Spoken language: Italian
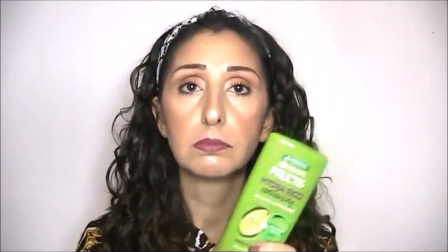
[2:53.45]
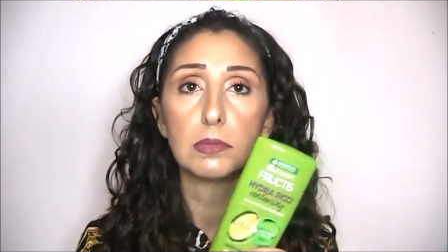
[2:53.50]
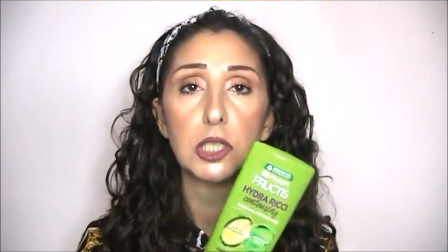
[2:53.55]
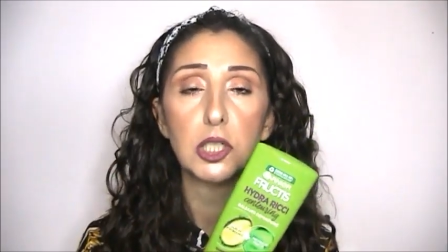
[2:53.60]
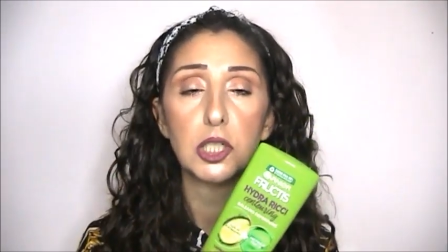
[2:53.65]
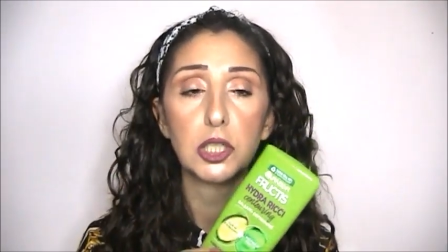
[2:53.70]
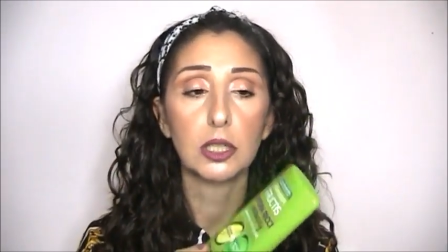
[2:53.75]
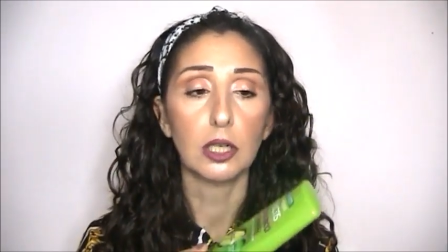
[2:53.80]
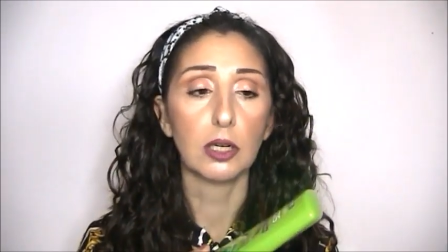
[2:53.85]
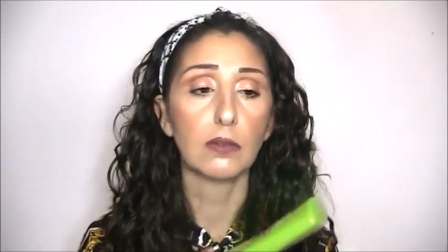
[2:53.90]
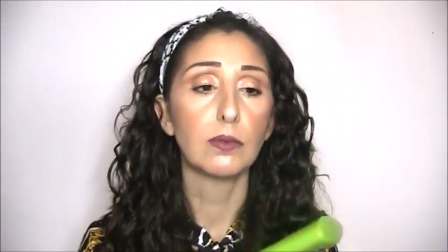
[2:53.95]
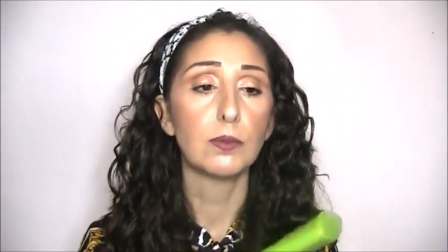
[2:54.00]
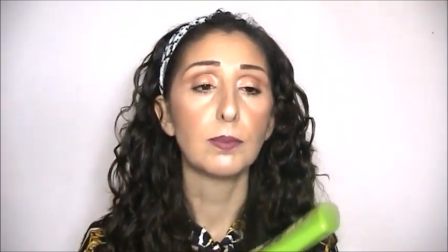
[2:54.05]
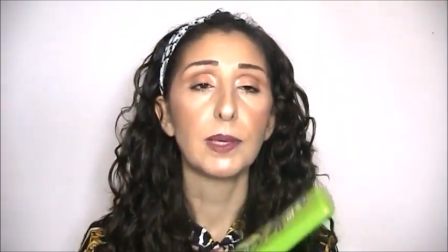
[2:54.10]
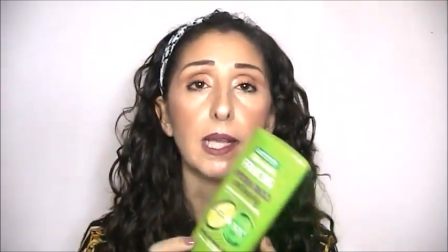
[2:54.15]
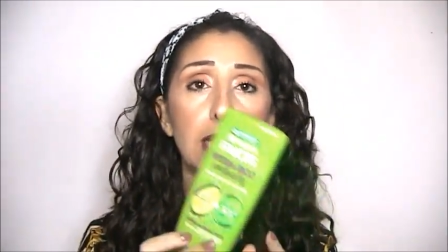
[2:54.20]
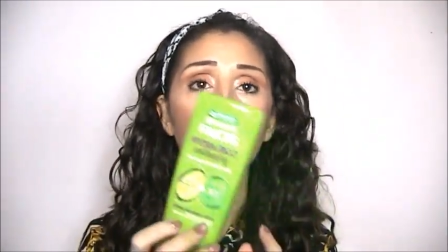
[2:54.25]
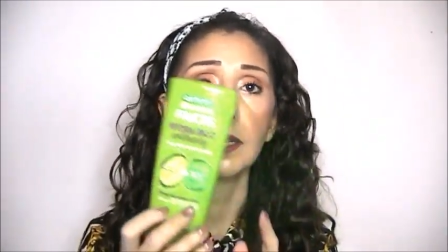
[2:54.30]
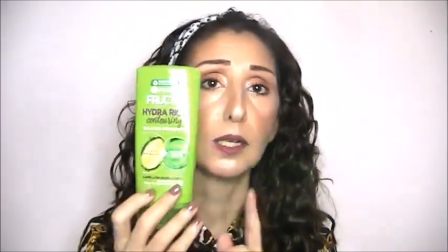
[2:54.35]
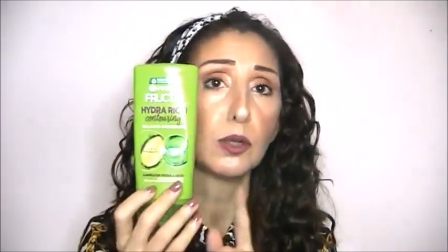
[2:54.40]
mi ci trovo
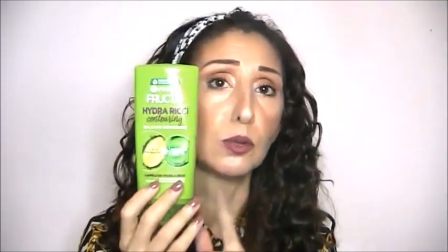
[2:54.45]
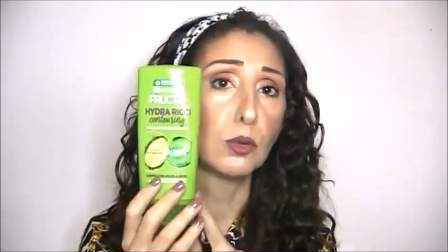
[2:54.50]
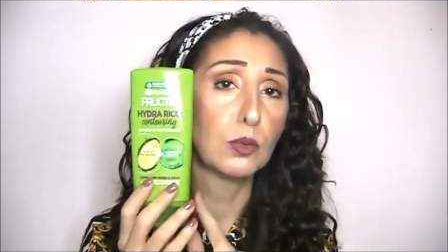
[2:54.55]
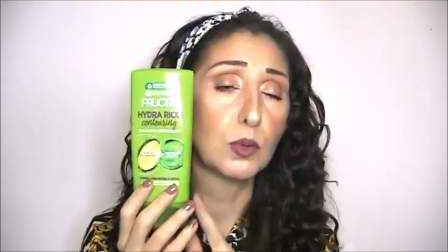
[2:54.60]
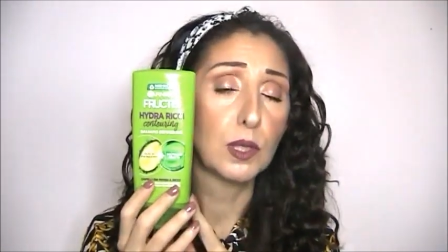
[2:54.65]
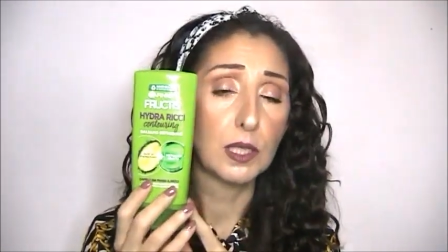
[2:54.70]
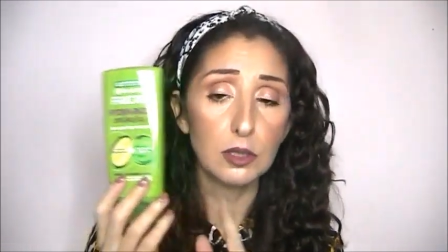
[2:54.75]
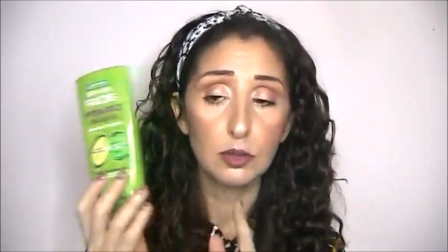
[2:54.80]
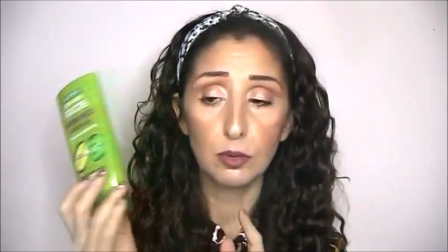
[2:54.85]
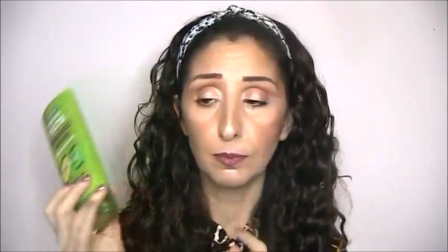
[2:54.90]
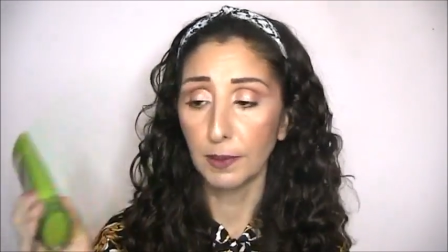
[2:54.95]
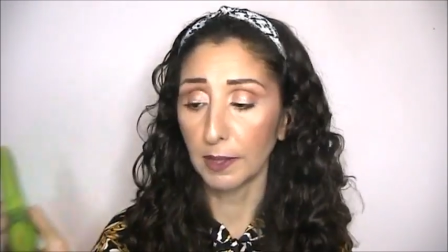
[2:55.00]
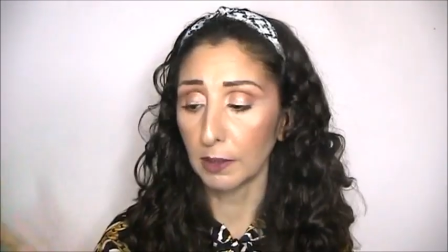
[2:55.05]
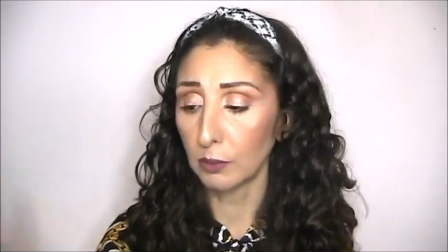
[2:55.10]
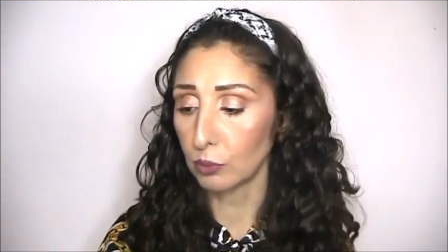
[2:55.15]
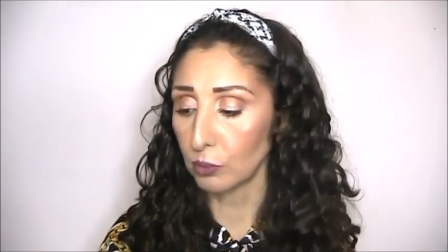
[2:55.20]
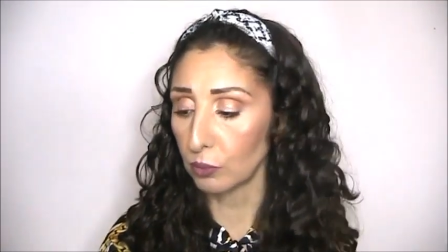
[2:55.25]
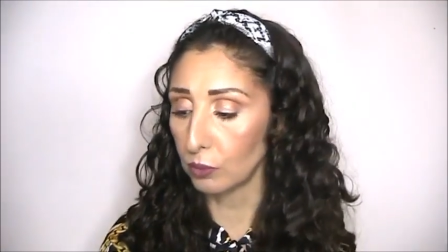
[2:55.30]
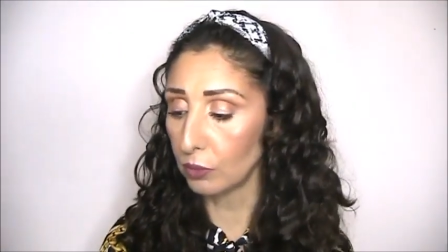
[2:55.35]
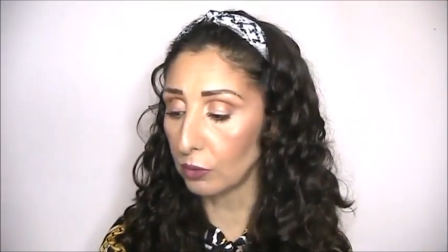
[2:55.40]
bene lui
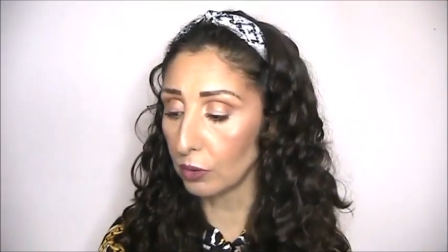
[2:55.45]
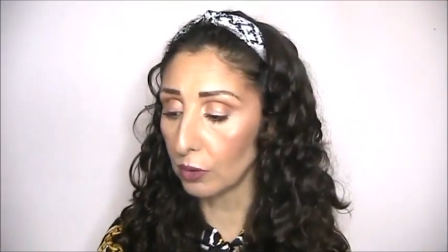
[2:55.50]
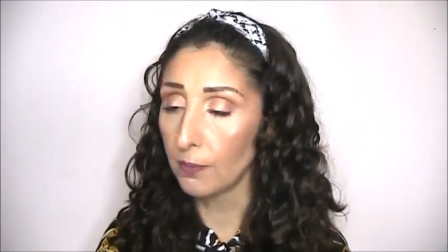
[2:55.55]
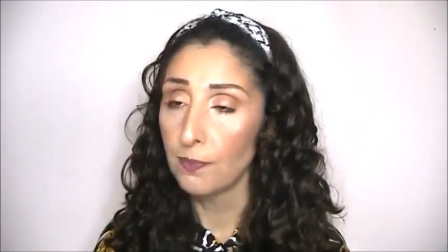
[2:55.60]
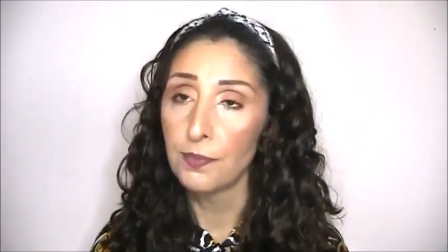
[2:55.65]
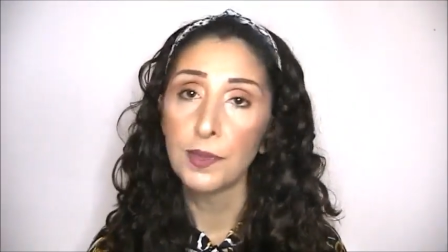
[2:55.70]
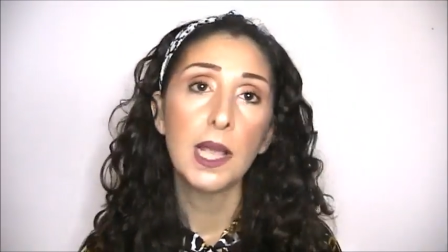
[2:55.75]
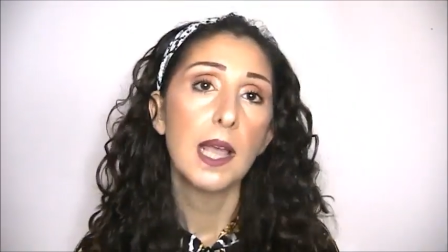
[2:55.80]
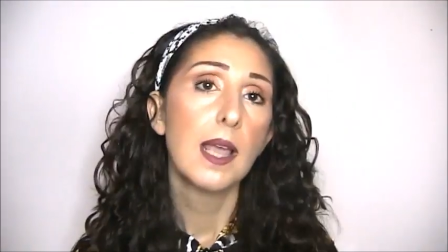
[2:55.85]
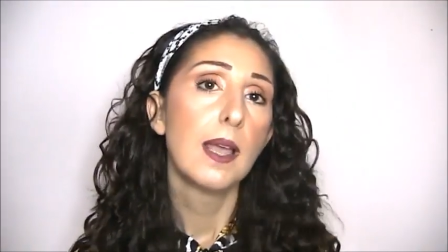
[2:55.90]
soprattutto